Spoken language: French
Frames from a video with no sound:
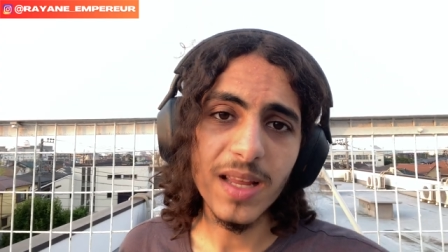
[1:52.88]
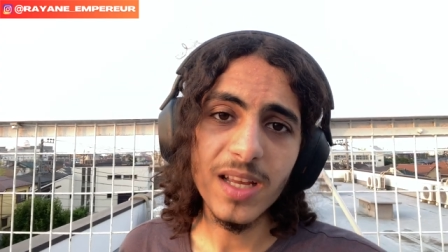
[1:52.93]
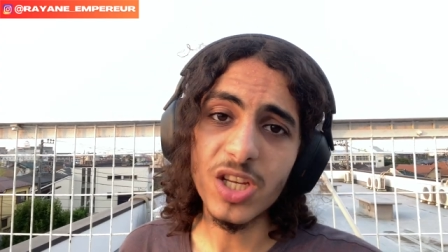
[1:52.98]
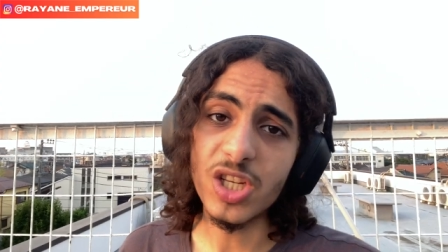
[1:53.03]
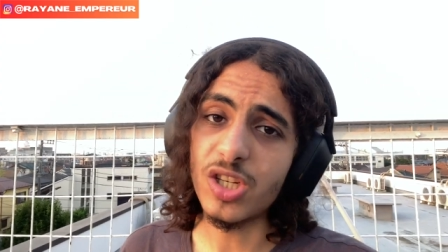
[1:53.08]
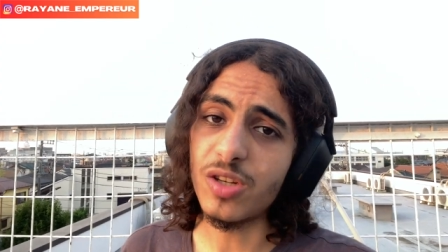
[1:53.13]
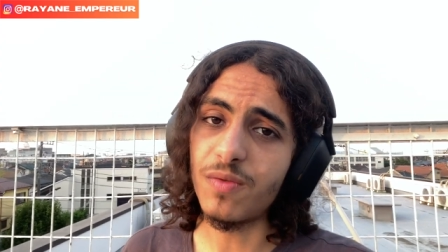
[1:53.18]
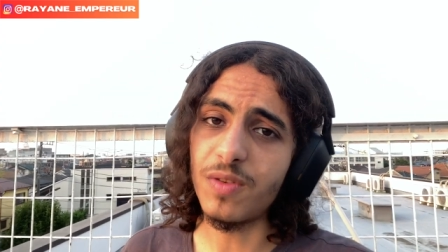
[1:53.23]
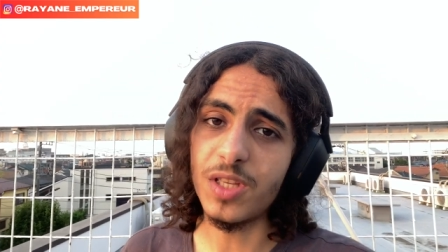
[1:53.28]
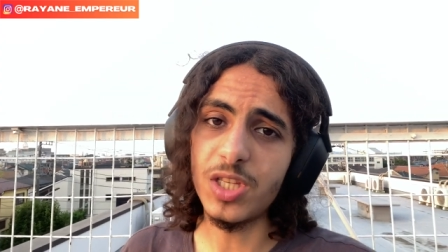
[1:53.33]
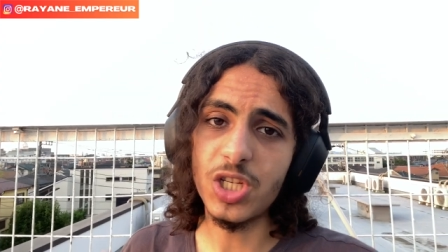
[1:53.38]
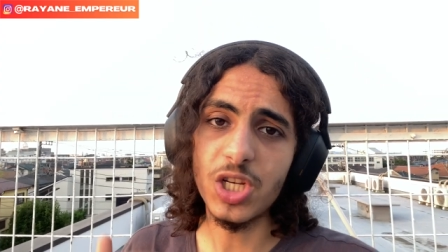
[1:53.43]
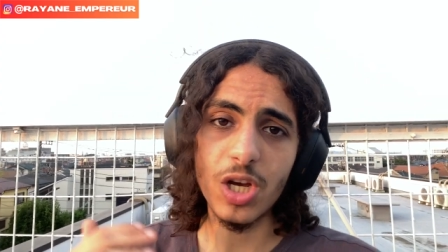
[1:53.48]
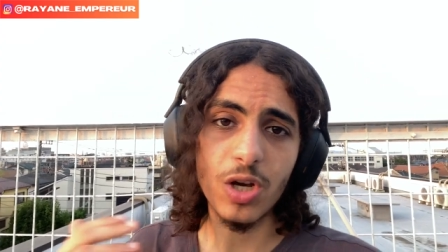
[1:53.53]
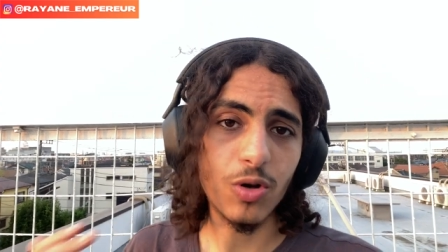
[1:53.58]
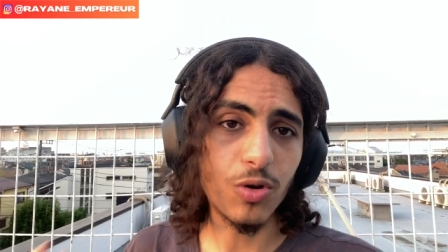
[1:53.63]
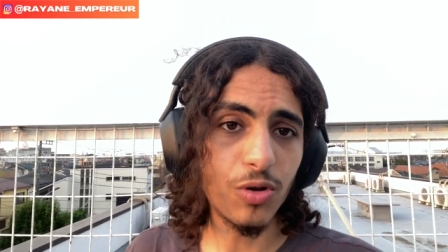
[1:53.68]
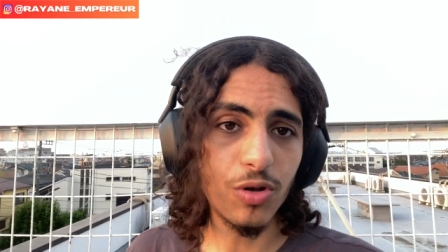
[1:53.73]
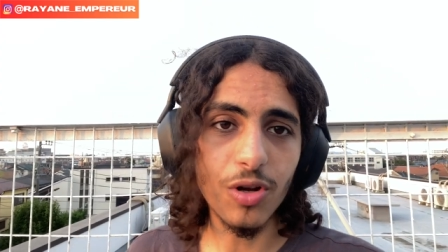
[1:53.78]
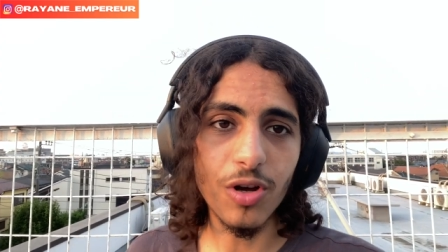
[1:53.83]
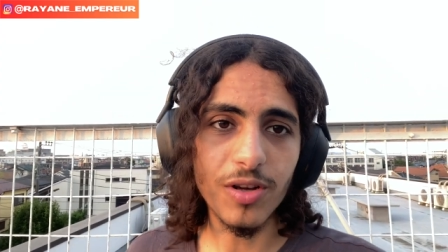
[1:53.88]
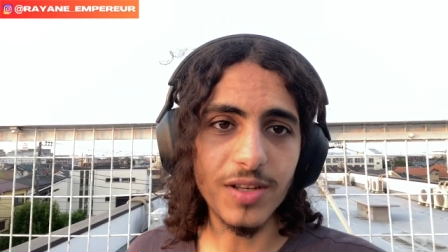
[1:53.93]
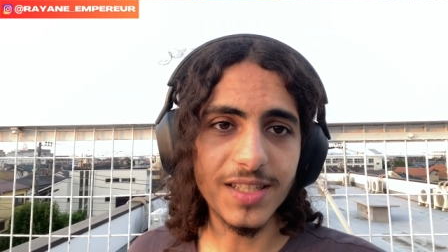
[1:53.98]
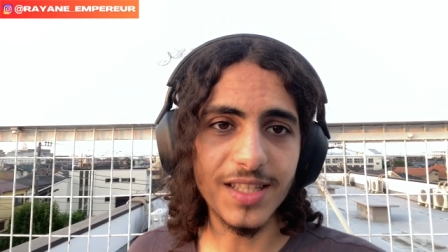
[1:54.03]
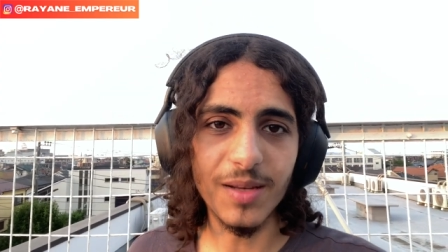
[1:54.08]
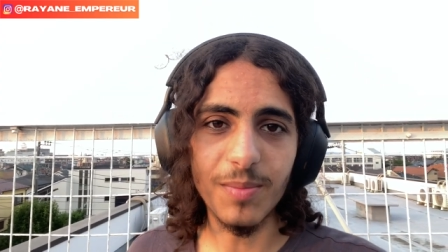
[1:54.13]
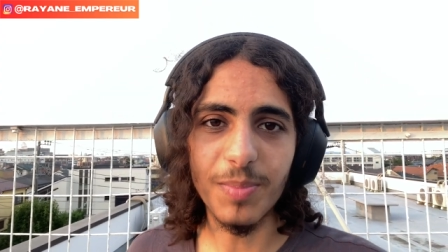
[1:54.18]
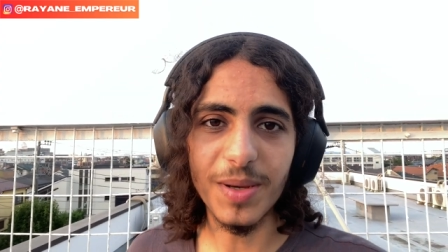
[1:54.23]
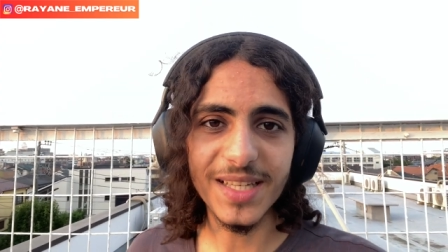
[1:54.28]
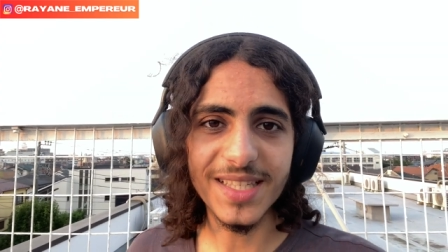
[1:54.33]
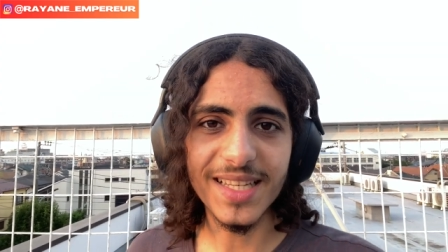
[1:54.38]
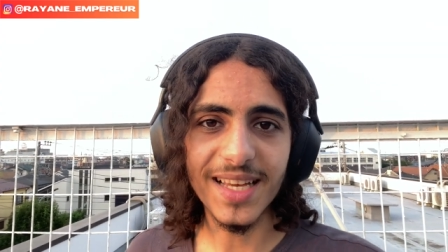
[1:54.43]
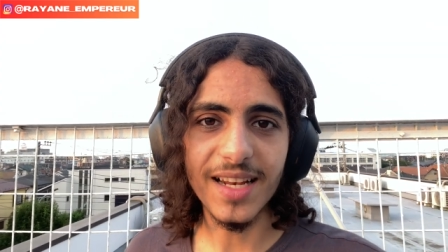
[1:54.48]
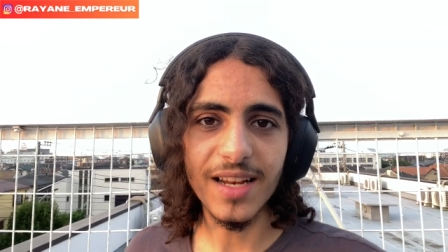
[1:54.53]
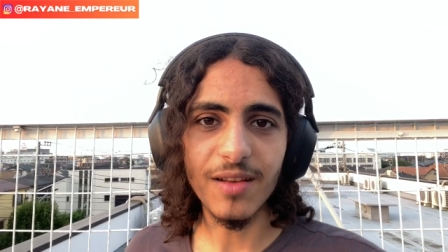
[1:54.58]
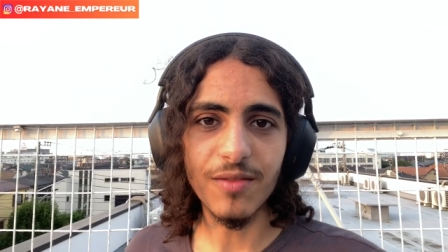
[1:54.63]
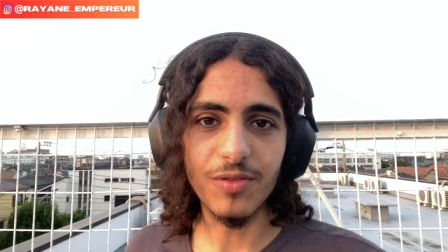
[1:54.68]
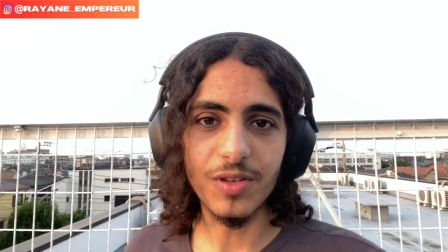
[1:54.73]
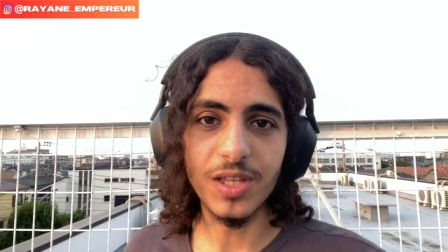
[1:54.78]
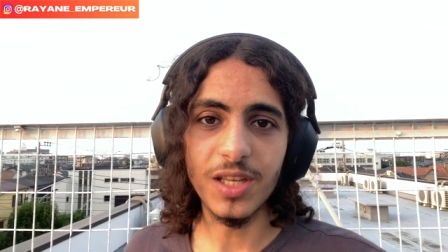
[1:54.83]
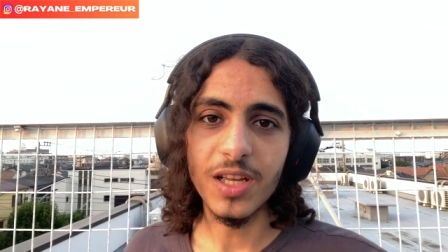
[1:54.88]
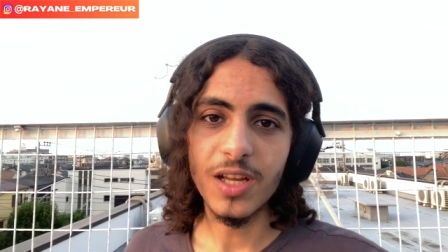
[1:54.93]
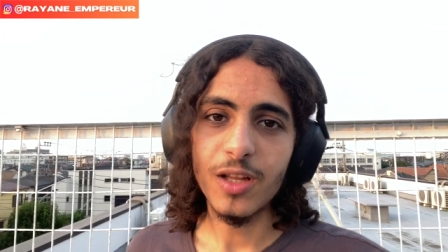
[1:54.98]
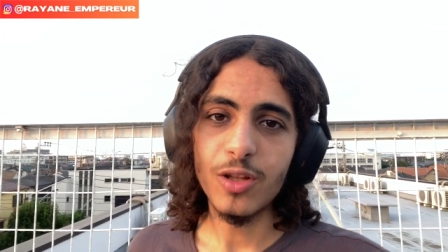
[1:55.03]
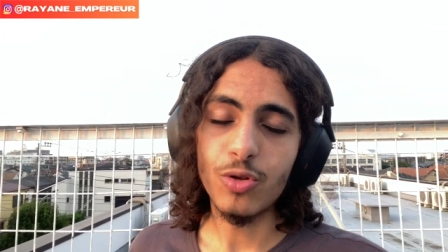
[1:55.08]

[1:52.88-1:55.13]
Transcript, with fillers: Je vais dire que non, c'est pas ça la vie.